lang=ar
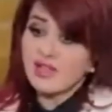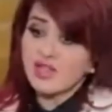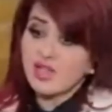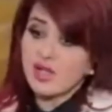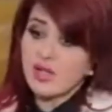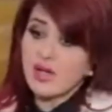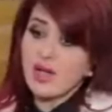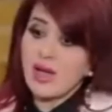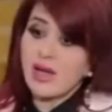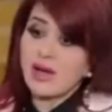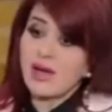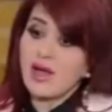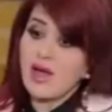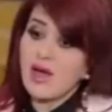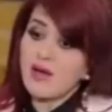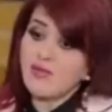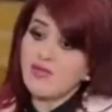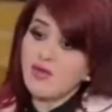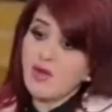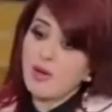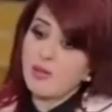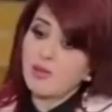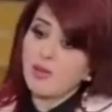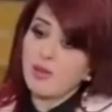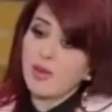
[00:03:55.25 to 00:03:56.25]
عشان انا
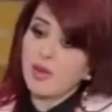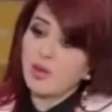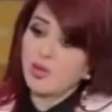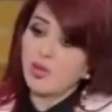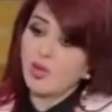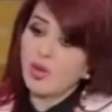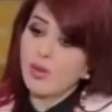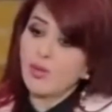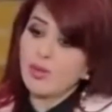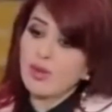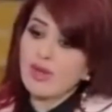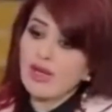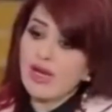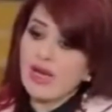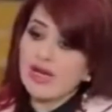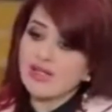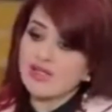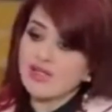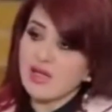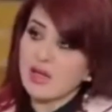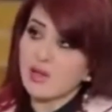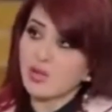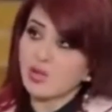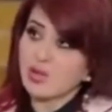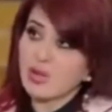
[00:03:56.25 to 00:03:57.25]
افهم انه ابني
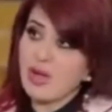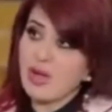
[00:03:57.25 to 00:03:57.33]
حصل له ده